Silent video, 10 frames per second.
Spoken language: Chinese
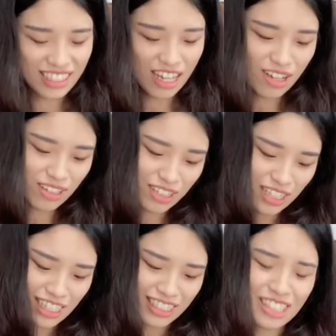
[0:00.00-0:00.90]
然后
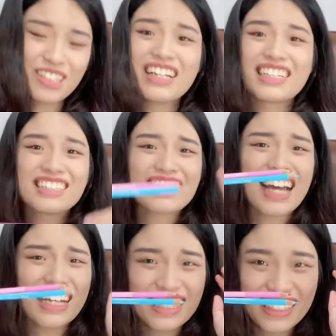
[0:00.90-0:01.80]
三四段也是
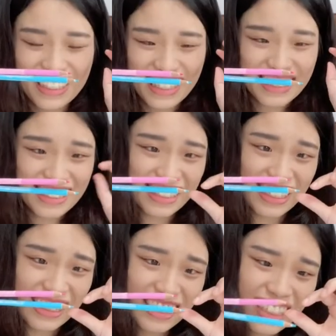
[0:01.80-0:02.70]
差一点
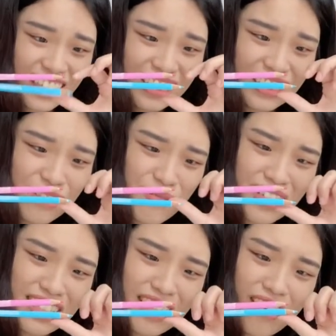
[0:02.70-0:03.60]
点。 基
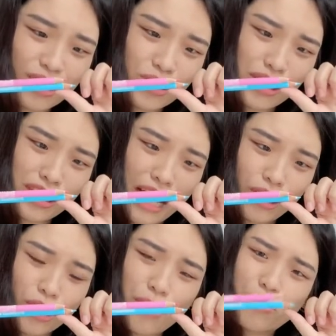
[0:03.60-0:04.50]
本上我还觉得
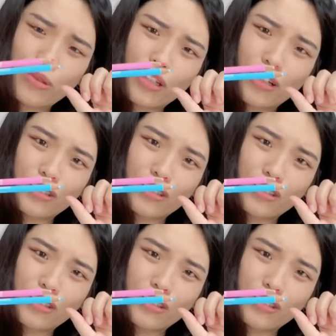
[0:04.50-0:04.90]
三段比较